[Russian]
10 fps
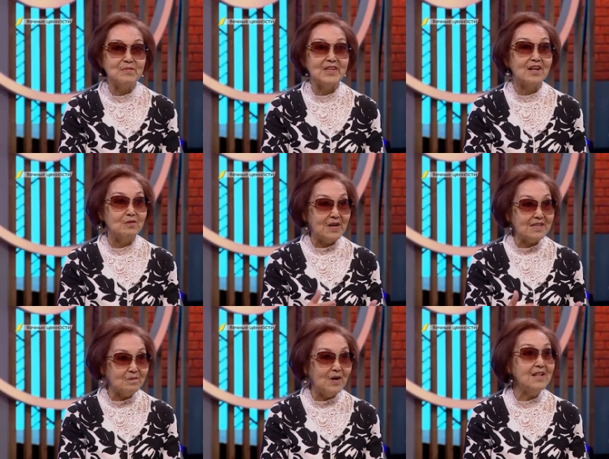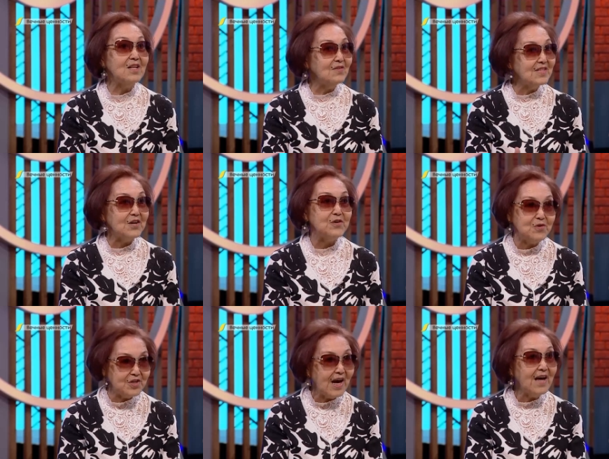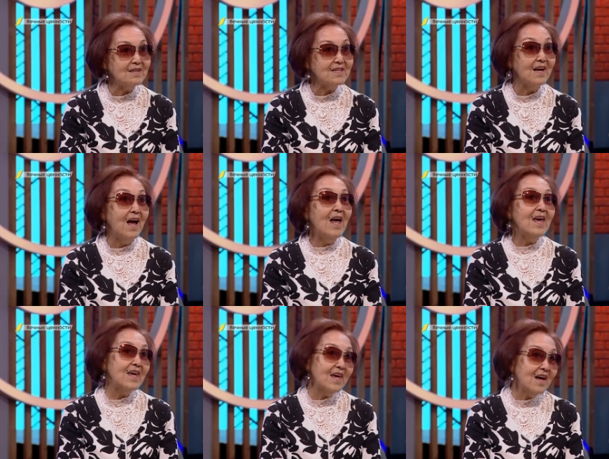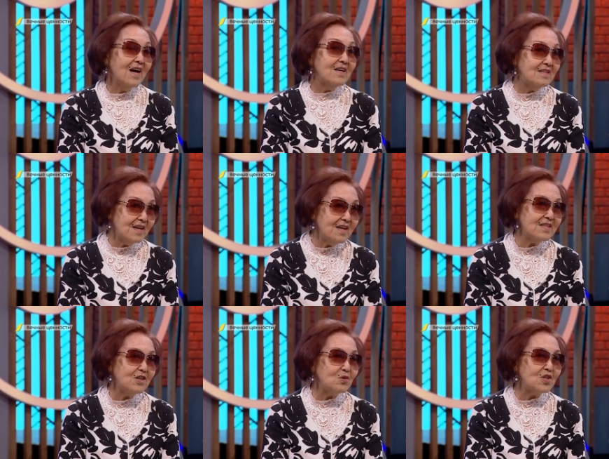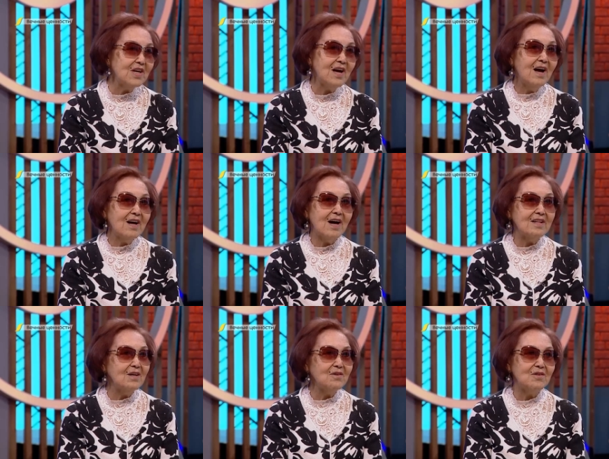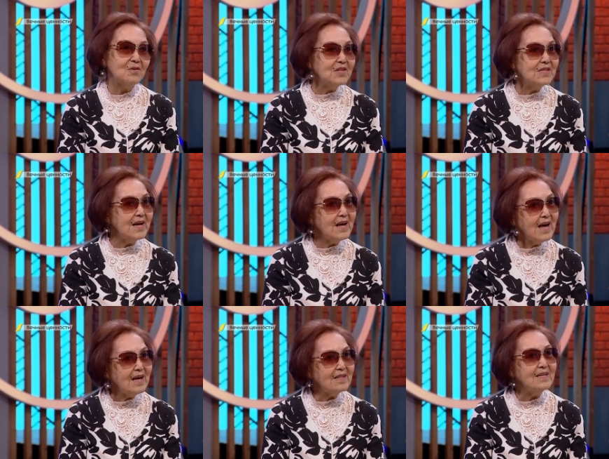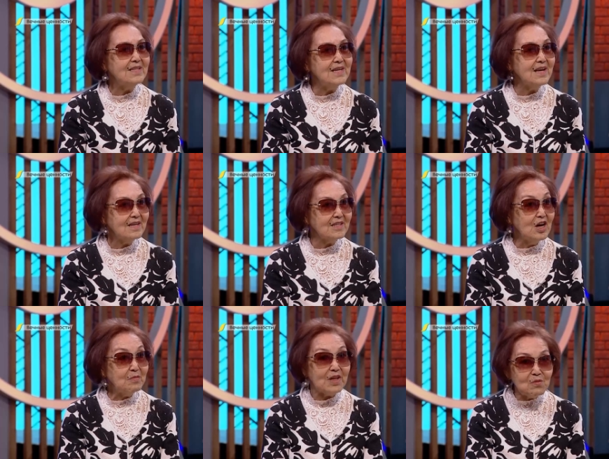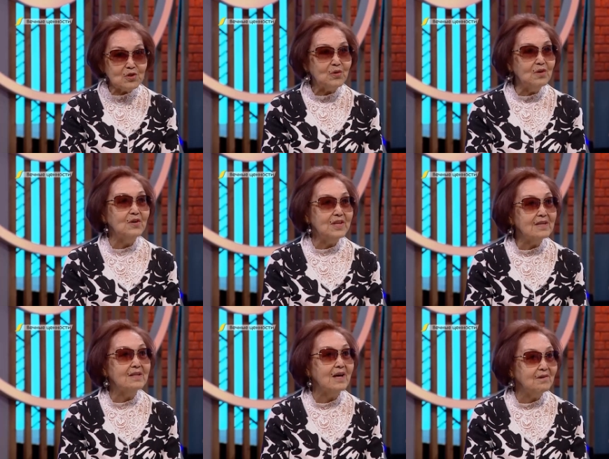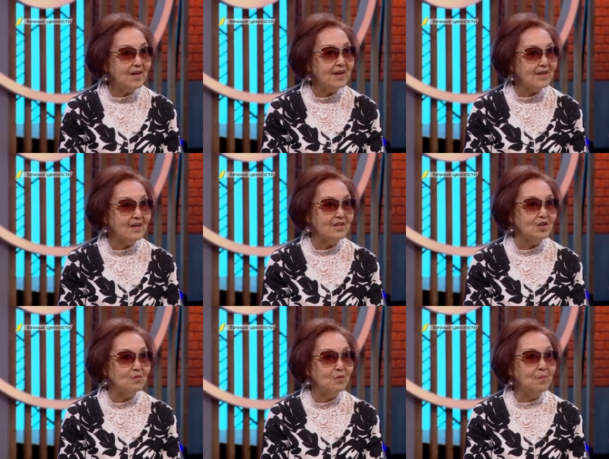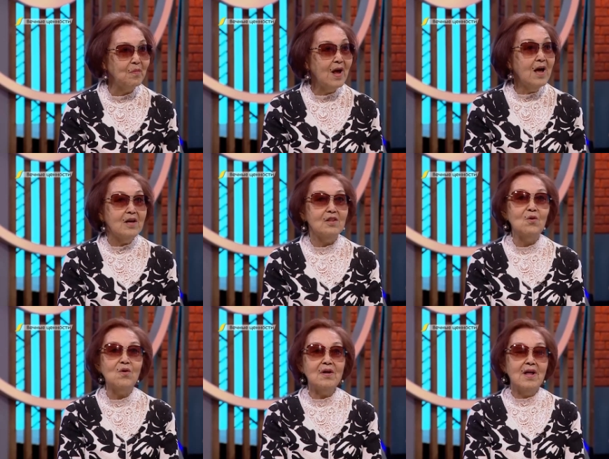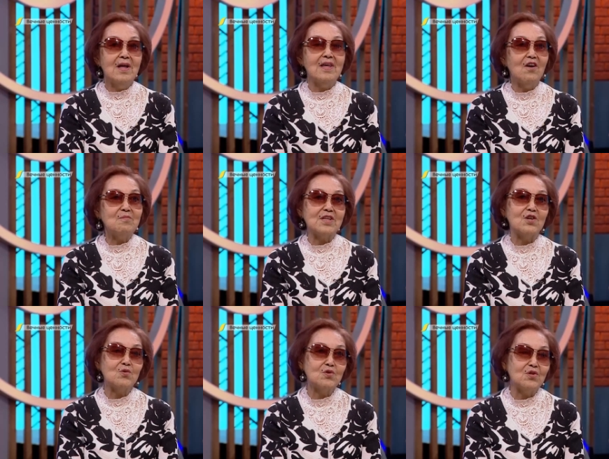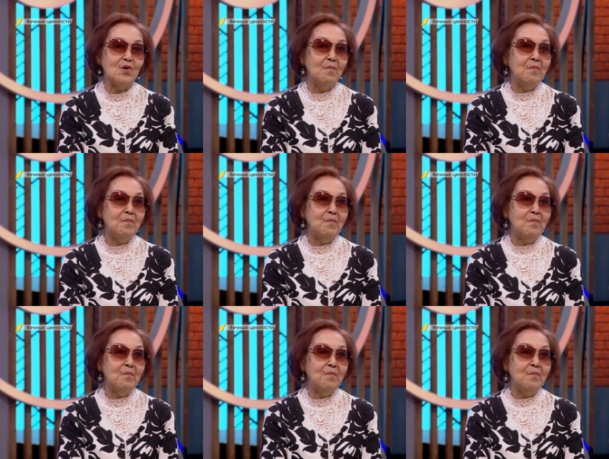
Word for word: как-то просматривается, ощущается. Считывается. И зритель уже как-то он теряет интерес, потому что у него нет доверия к этому. Но я вам скажу, что